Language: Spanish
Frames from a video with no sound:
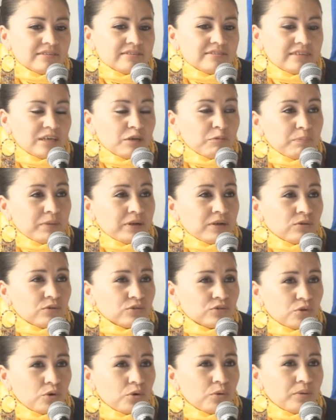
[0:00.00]
sepan
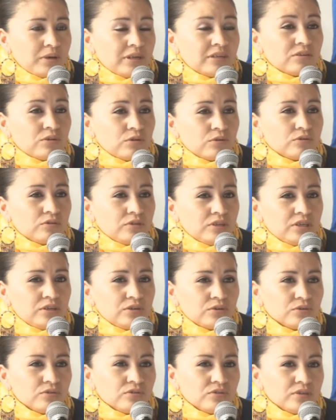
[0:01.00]
los jóvenes, los
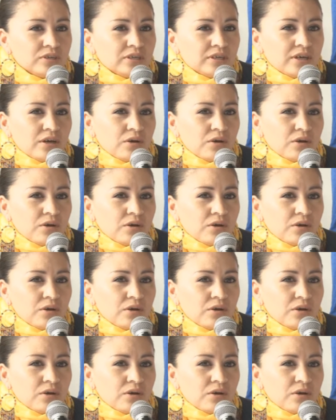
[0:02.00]
niños,